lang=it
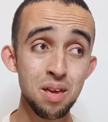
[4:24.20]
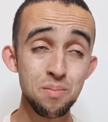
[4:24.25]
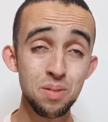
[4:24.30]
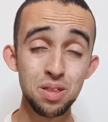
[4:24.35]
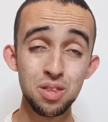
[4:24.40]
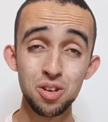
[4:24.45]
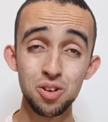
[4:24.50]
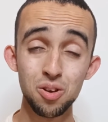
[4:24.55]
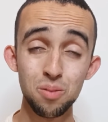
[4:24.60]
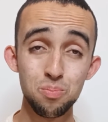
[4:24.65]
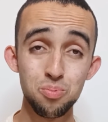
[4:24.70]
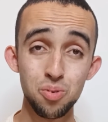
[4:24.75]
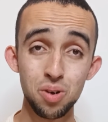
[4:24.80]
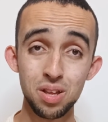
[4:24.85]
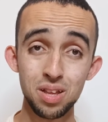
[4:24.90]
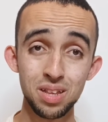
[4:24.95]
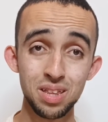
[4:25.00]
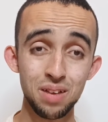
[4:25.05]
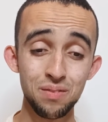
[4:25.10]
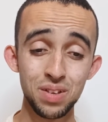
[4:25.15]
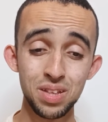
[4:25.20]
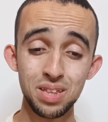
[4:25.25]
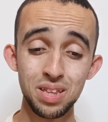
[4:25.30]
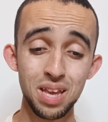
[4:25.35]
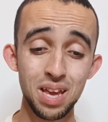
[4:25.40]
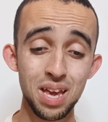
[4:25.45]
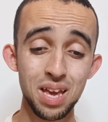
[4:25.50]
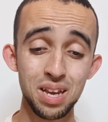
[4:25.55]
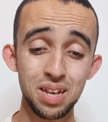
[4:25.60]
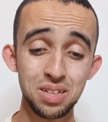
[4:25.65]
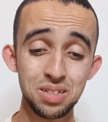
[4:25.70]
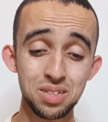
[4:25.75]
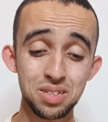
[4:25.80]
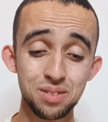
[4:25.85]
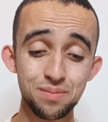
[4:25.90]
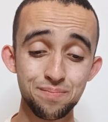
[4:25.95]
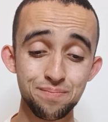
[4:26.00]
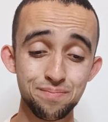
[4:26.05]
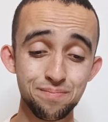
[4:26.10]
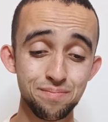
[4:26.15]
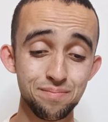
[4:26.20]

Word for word: Prendi gol pure da David Neres.